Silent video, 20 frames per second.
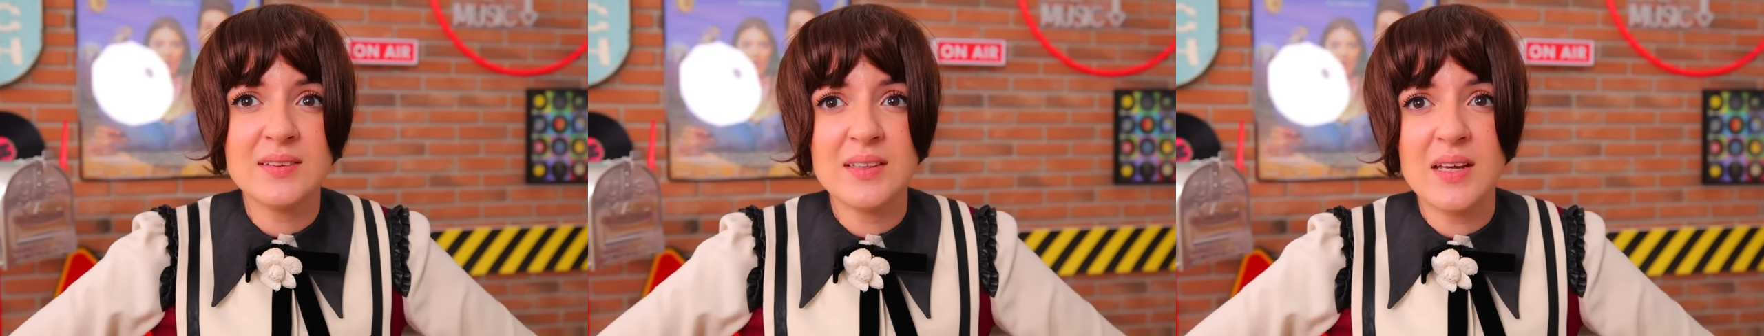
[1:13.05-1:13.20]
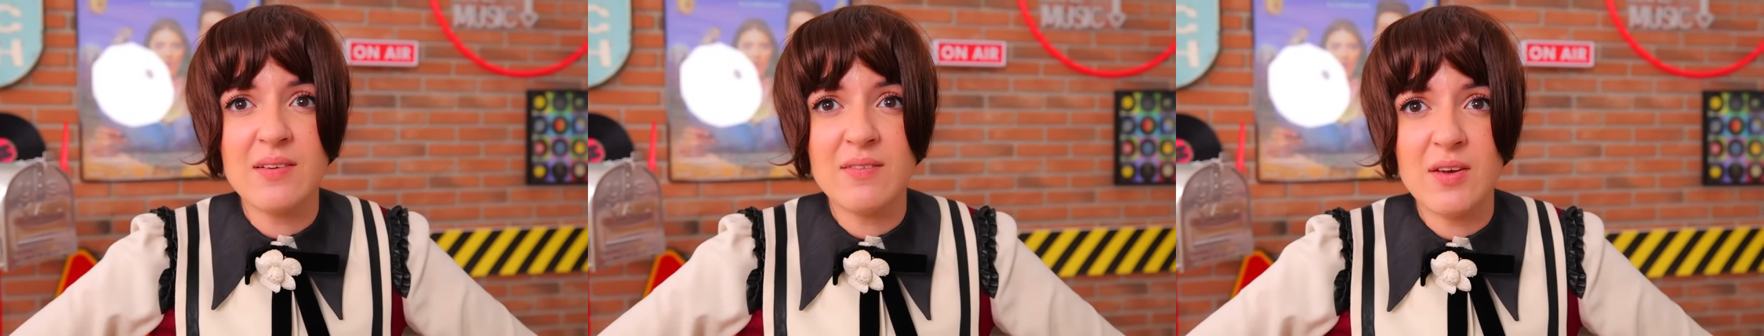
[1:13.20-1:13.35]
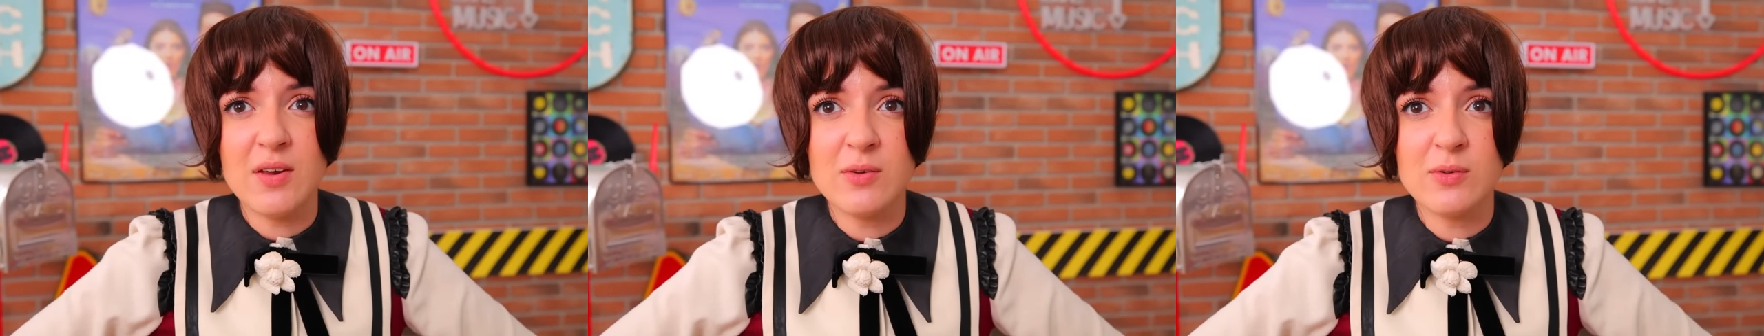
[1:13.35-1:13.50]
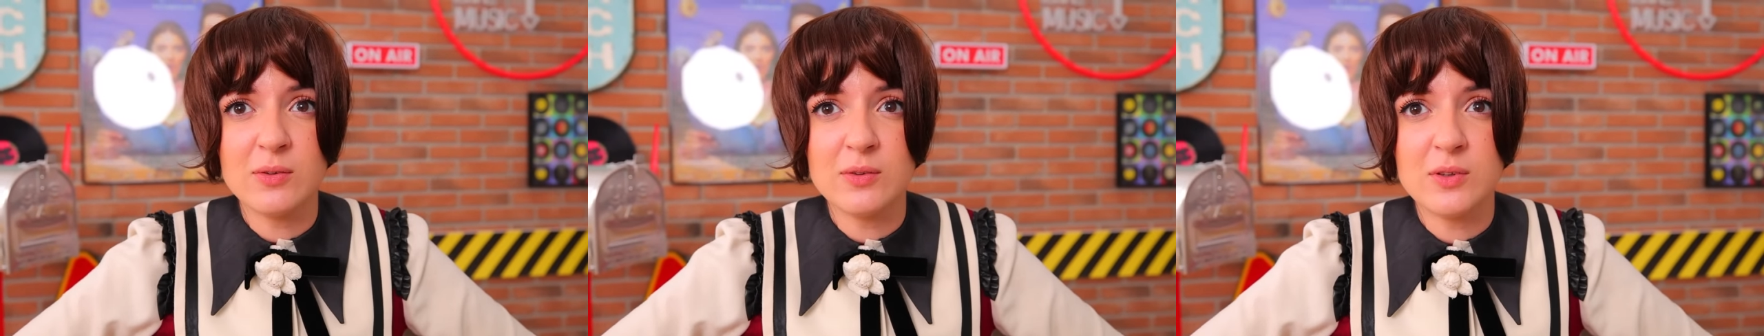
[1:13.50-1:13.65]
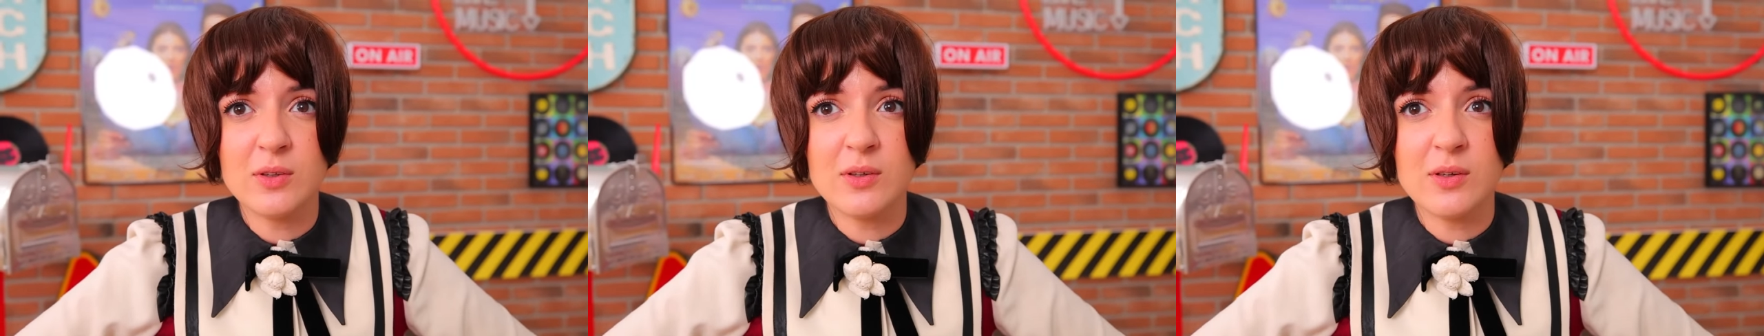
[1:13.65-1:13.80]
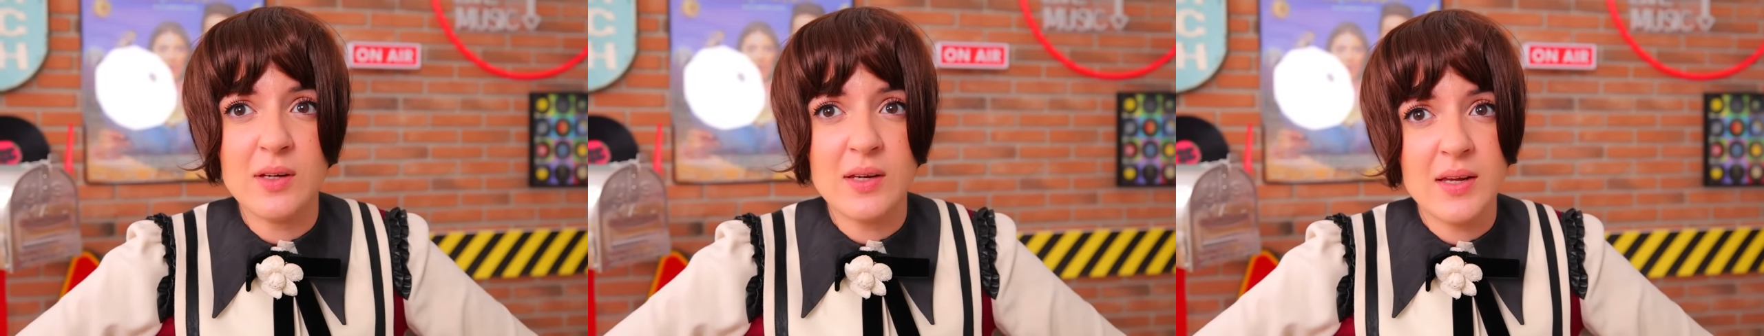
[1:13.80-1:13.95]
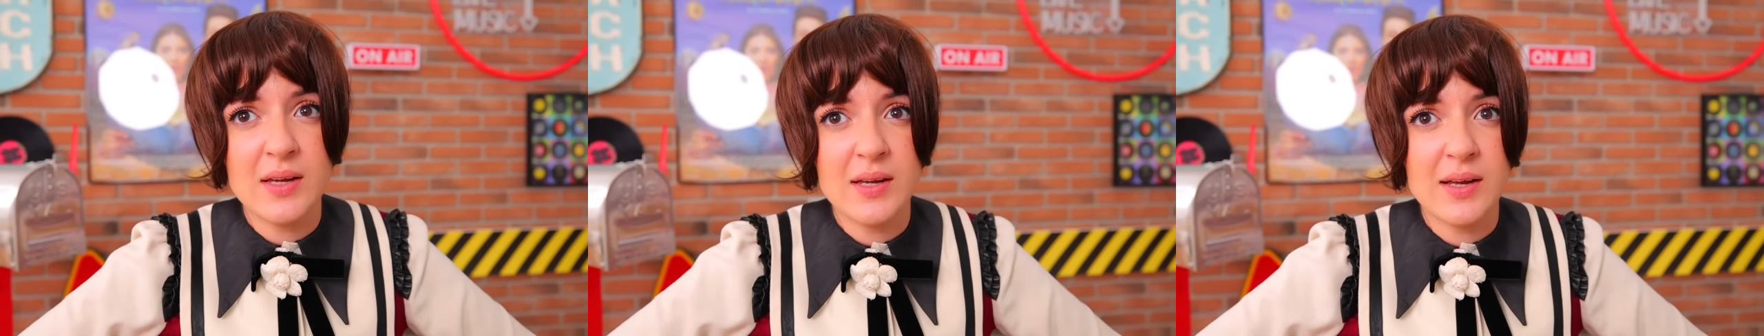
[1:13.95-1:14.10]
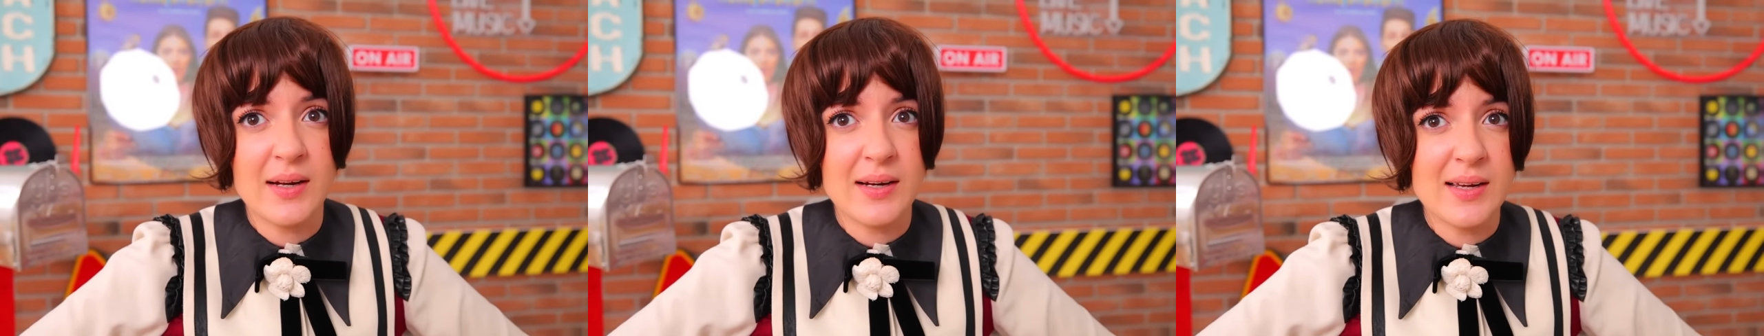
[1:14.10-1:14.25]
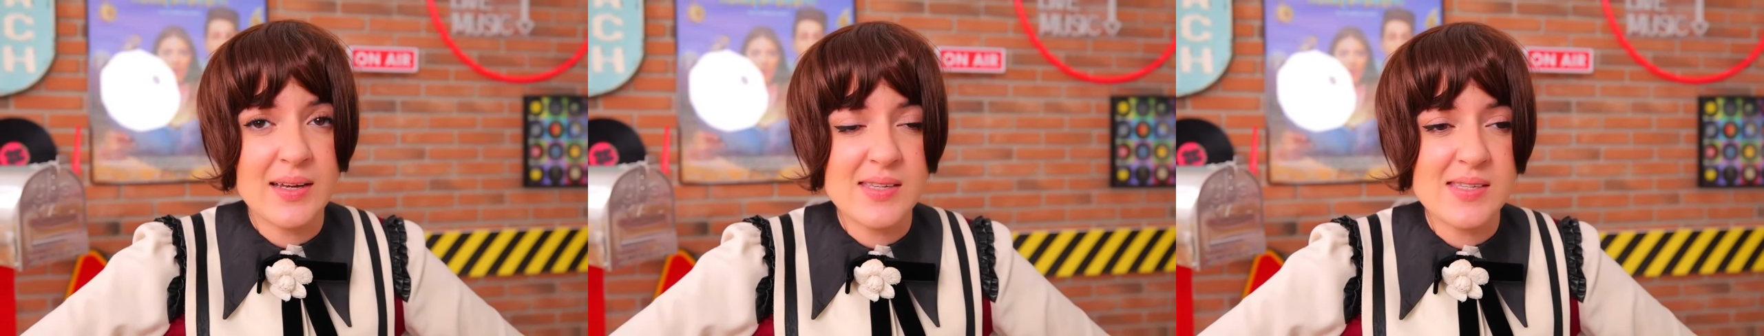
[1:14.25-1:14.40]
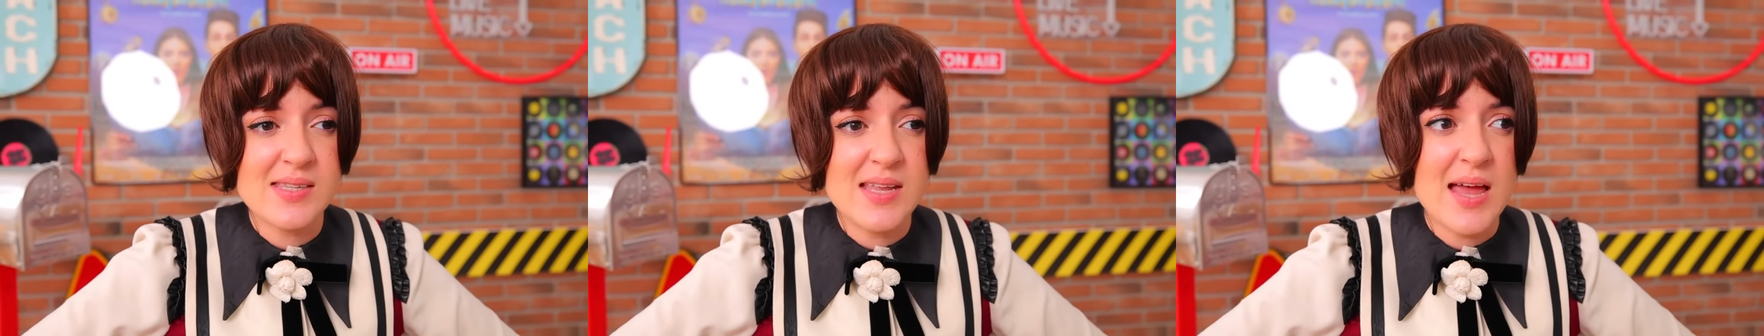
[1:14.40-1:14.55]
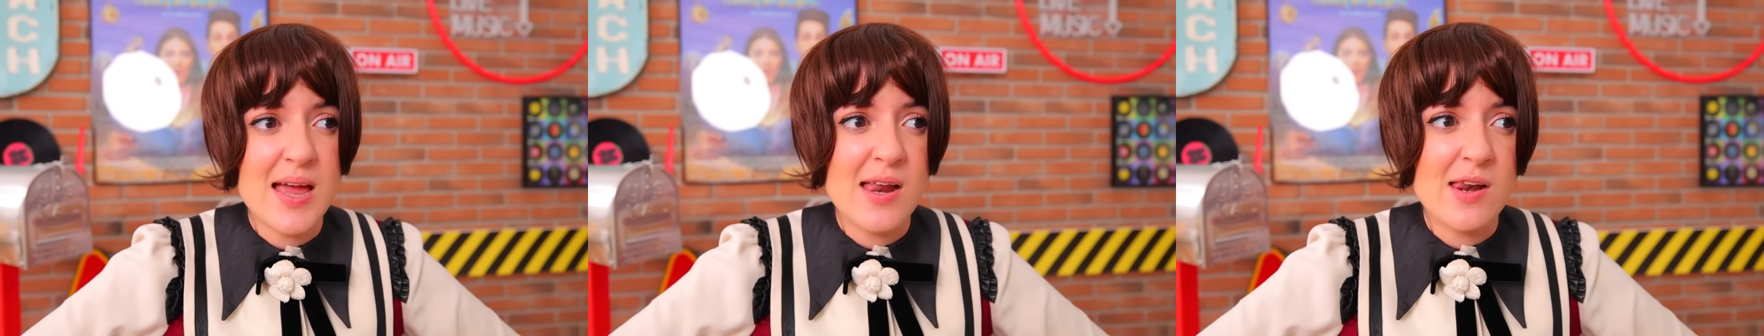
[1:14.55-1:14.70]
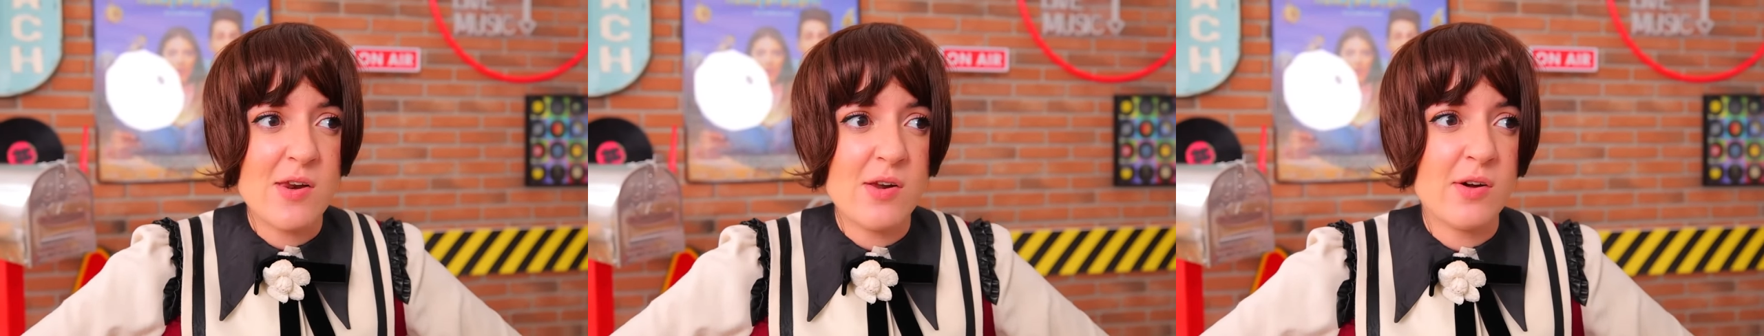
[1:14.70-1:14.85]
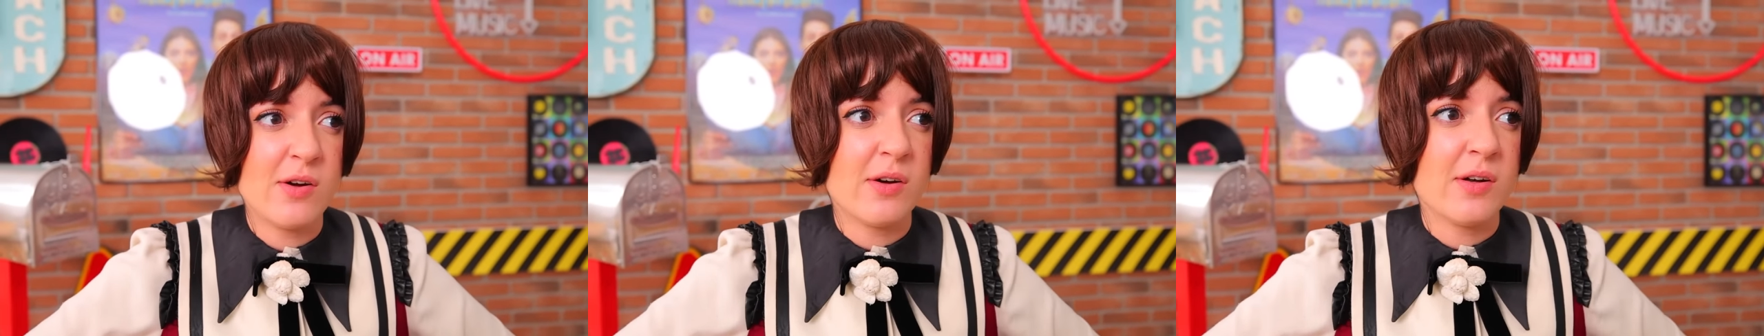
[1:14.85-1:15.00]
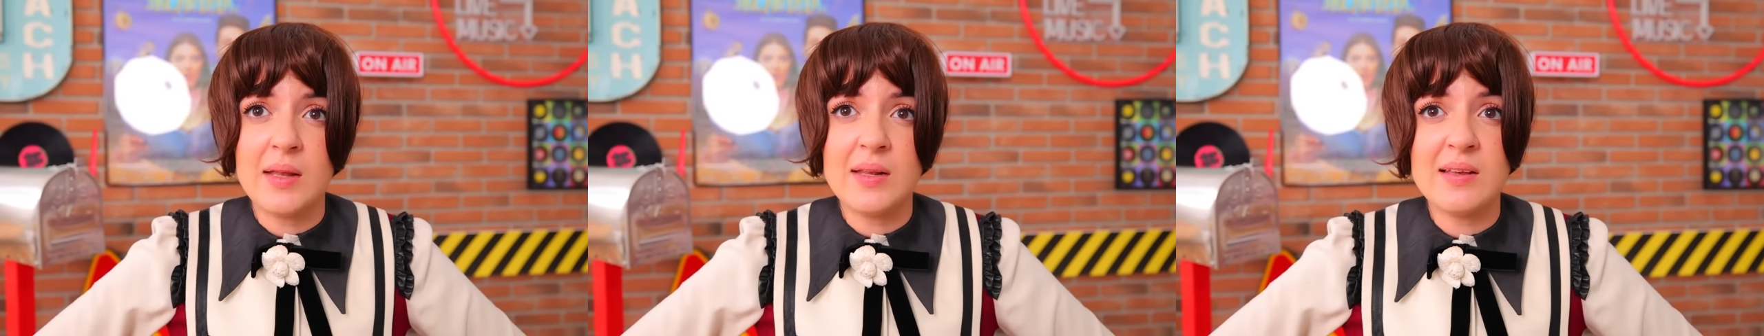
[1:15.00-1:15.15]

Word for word: sei venuto lì al castello